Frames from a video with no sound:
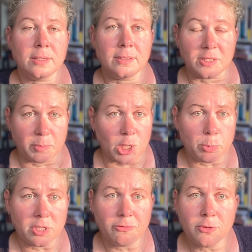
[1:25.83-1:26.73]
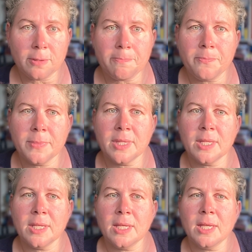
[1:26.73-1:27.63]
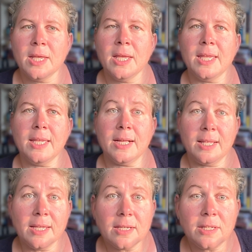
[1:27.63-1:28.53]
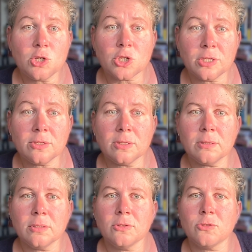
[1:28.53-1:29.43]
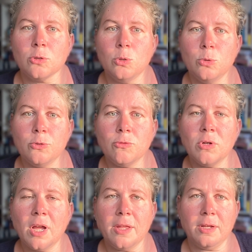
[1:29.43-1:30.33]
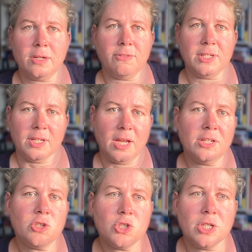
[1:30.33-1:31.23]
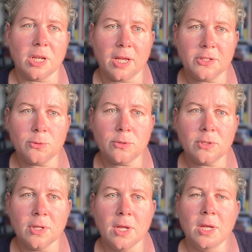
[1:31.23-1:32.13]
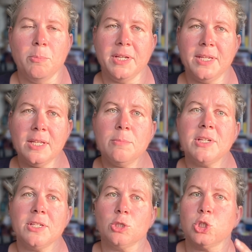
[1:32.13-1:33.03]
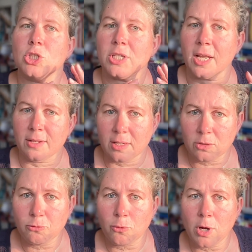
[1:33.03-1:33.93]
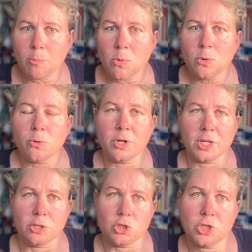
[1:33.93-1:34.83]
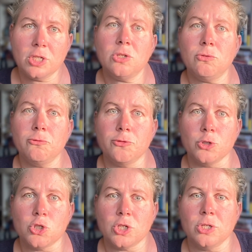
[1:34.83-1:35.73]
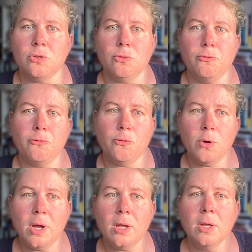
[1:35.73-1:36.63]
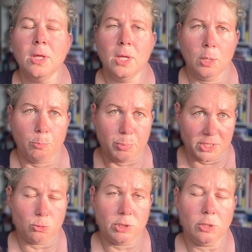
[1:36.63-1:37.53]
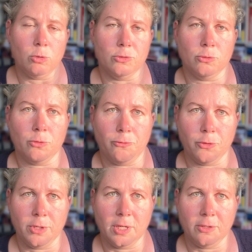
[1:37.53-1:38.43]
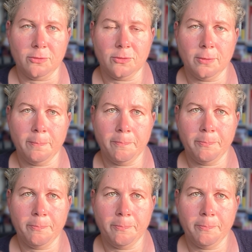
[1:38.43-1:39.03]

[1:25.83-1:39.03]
Das Beispiel dafür? Erkläre die Schritte zur Lösung einer quadratischen Gleichung, beginne mit der Standardform und gehe Schritt für Schritt vor, bis du die Lösung gefunden hast.